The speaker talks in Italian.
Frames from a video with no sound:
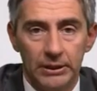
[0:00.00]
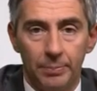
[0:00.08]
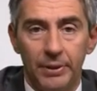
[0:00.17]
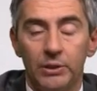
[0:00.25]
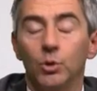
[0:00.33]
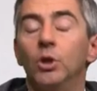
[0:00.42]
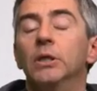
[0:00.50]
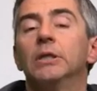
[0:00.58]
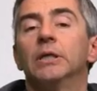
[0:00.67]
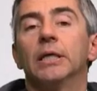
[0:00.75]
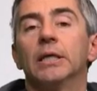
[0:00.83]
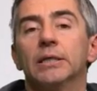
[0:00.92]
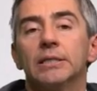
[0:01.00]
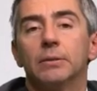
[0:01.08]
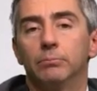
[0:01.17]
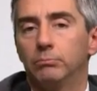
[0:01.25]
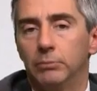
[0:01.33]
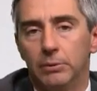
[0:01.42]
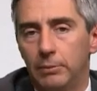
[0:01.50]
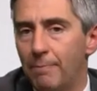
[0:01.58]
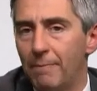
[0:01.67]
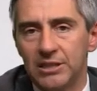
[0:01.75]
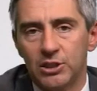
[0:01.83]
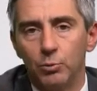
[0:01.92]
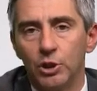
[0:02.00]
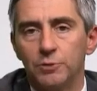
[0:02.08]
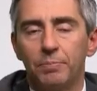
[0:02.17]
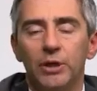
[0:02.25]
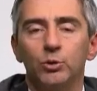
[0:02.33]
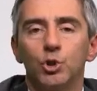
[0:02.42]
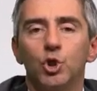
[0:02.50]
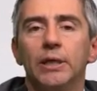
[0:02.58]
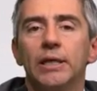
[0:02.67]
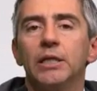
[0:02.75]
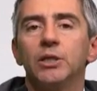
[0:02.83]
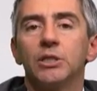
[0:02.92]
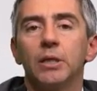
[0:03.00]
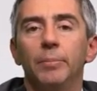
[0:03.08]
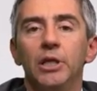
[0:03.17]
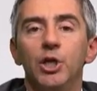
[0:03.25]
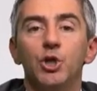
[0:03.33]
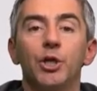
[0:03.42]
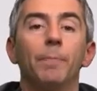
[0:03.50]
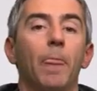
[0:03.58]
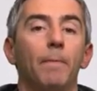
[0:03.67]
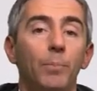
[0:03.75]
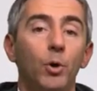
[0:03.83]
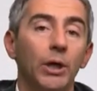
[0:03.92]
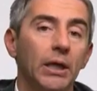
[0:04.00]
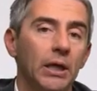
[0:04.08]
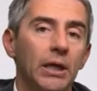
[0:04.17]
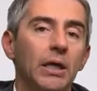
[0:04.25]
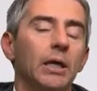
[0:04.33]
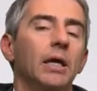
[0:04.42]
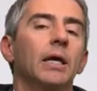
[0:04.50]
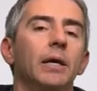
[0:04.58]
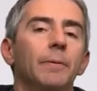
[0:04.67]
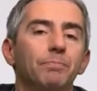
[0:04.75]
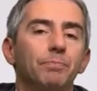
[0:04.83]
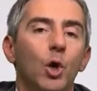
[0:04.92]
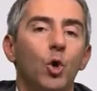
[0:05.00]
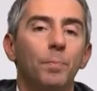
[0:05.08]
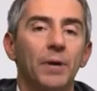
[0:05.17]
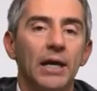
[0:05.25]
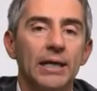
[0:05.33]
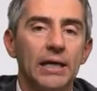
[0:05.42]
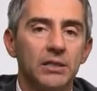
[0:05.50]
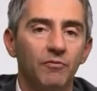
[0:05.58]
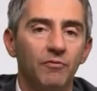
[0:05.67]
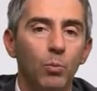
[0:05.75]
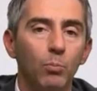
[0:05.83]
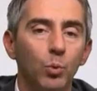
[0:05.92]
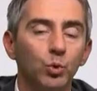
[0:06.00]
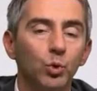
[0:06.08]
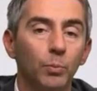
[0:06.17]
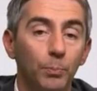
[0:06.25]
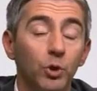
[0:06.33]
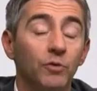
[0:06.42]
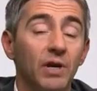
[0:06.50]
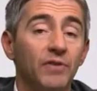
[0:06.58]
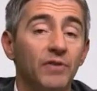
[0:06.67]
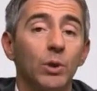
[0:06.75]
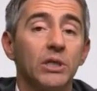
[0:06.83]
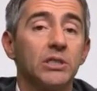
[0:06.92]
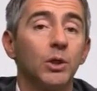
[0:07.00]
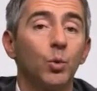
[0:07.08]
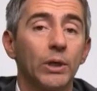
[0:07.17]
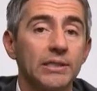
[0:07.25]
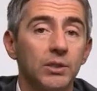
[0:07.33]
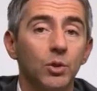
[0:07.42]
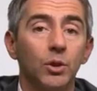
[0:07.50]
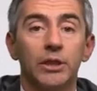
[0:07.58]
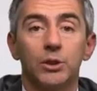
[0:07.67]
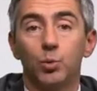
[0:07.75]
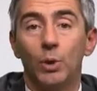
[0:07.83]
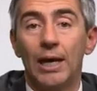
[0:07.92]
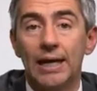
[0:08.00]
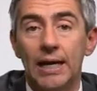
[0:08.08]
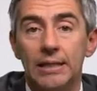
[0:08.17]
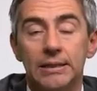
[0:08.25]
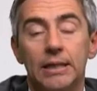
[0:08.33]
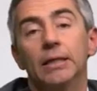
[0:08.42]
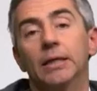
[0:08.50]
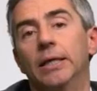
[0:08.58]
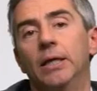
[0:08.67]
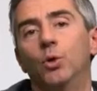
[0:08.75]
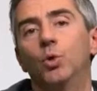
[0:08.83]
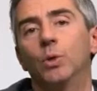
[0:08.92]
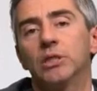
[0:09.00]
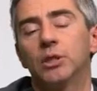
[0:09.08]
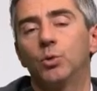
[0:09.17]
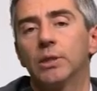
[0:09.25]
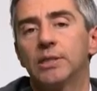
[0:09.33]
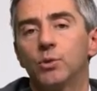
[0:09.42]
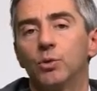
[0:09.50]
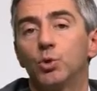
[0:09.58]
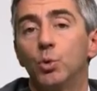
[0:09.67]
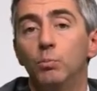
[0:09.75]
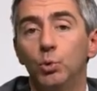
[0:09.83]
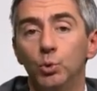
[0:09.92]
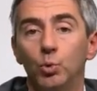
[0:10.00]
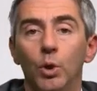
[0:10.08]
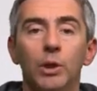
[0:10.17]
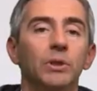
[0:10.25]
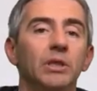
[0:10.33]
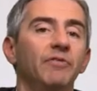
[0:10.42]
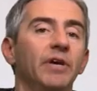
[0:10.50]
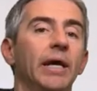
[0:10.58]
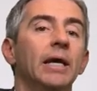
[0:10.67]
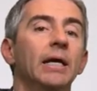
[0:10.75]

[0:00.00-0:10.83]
ripeto eh, nel massimo rispetto di ciò che la legge stabilisce. Poi chi eh, compra la casa e fa un mutuo poi dovrà fare un'assicurazione sulla casa e, o un'assicurazione sul mutuo e quindi avere